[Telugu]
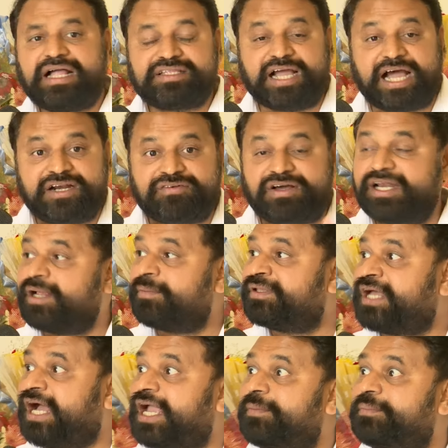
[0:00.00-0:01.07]
దానివల్ల
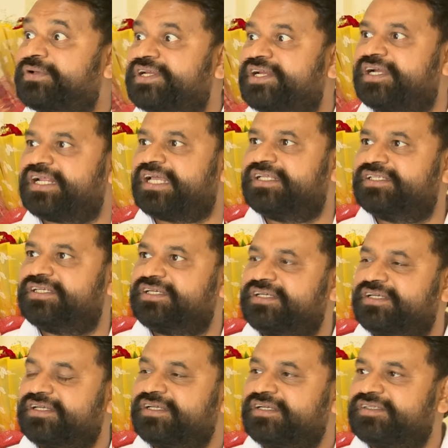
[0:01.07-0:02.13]
ఏమైంది హైప్ క్రియేట్ అయింది
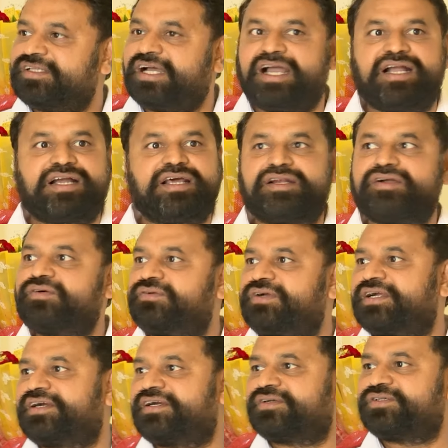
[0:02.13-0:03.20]
దాయాకర్కి
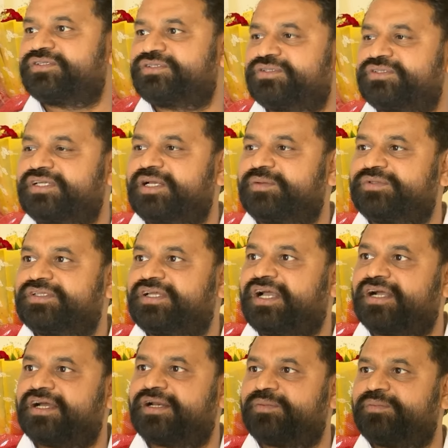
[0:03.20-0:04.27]
వెంకట్కి వస్తుంది లేకపోతే
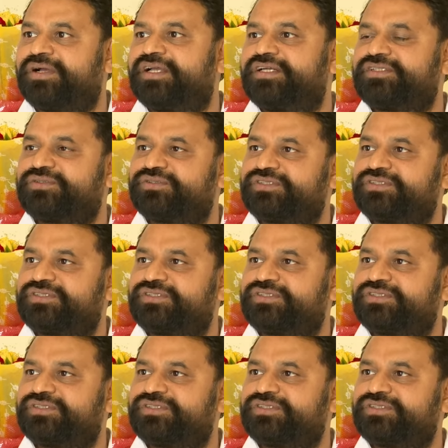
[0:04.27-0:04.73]
దయాకర్కి మహేష్కి